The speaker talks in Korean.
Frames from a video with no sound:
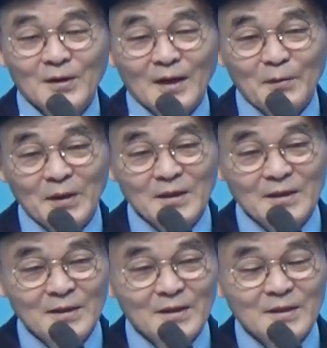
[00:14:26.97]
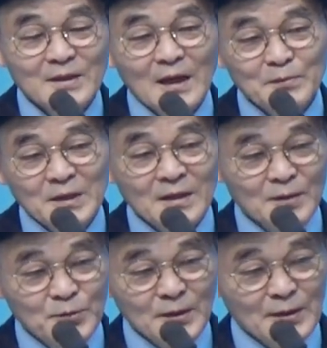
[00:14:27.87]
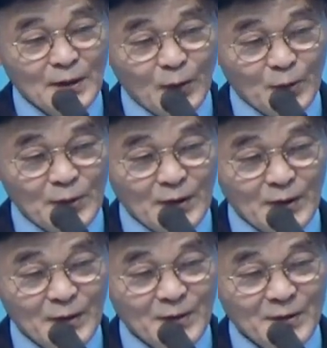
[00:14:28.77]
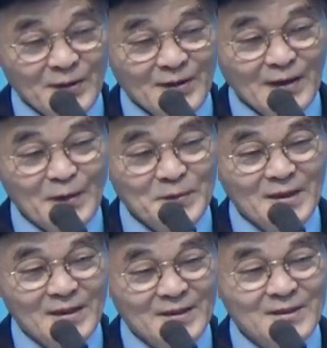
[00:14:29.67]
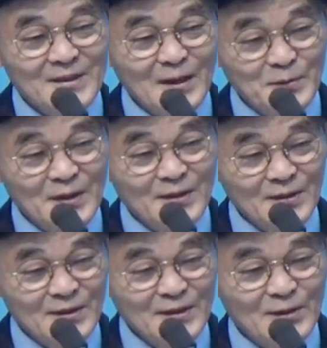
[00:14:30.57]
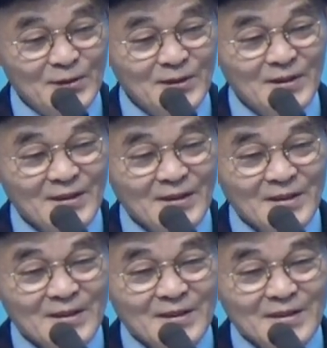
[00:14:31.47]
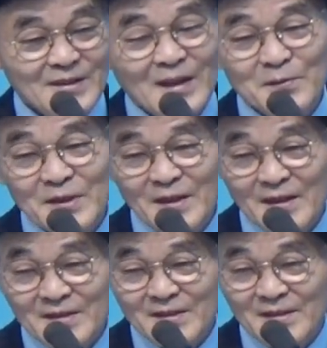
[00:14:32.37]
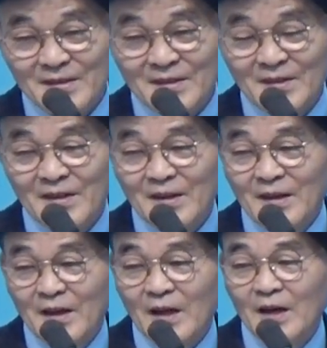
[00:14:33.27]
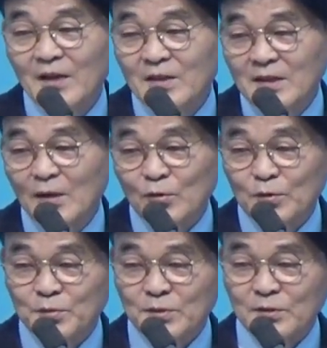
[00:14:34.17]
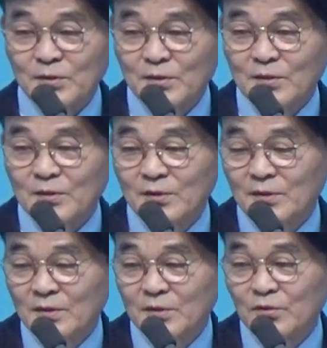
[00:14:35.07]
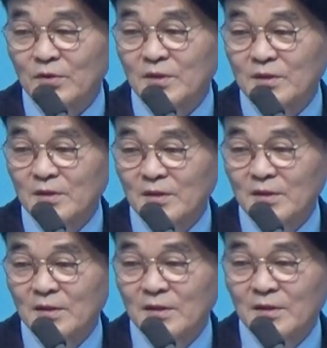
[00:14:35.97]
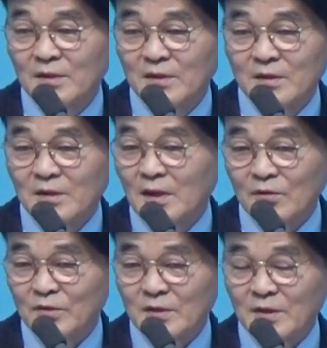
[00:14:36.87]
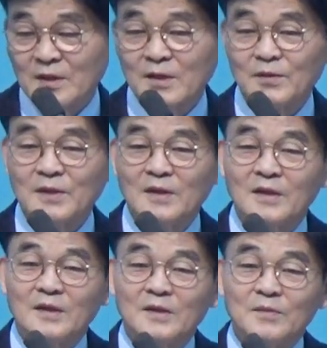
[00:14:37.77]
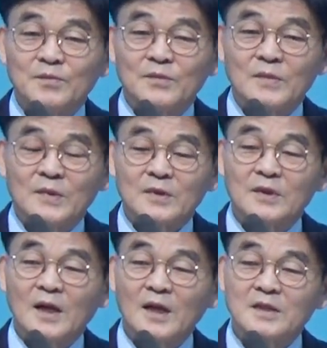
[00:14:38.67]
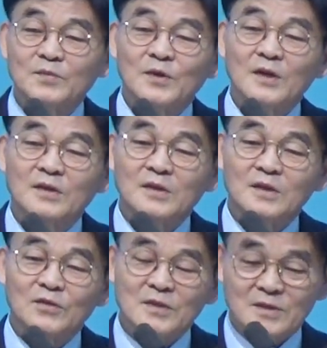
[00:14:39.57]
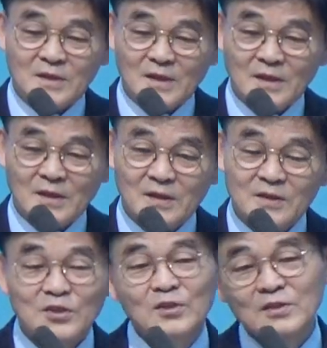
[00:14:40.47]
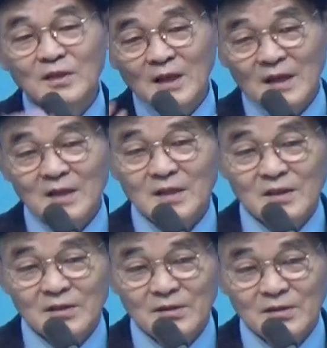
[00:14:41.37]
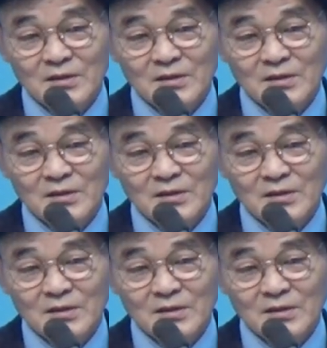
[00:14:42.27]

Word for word: 가만히 얌전하게 엎드려 있더라고 그냥 얌전하게 그때 럴 얌전한 거예요 사도이 얌전해야지 한 사고도 없었어 우연이요? 난 우연 왜냐면 하 그날 아침에 왜 그렇게 됐을까 성령이 안 왔다는 거예요